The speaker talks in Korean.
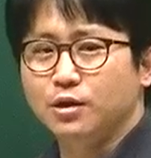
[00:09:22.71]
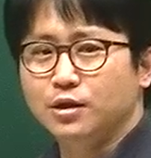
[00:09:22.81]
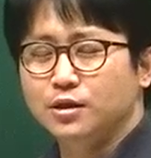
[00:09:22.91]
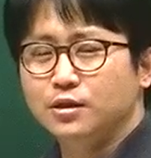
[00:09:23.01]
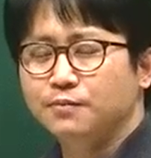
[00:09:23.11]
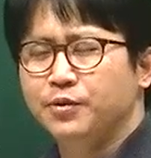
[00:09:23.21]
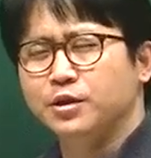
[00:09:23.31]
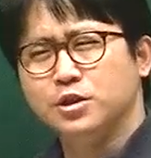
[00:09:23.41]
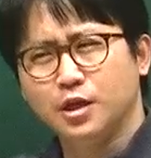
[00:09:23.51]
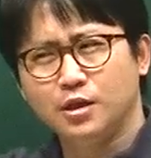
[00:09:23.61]
애들은.
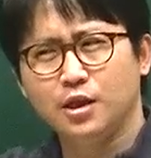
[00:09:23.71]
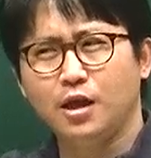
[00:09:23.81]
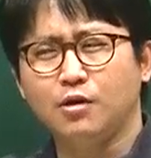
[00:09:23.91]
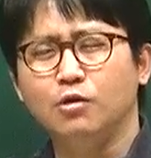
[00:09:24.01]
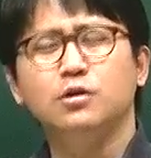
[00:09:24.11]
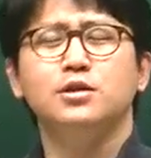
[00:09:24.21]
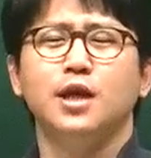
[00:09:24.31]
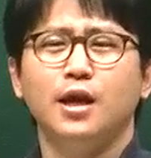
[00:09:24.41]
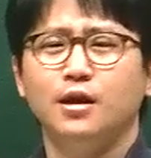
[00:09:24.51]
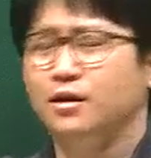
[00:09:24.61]
그 책인데 어떤
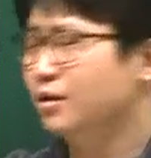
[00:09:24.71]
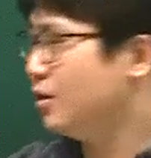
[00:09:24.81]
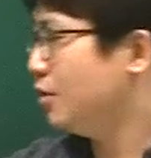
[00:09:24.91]
책?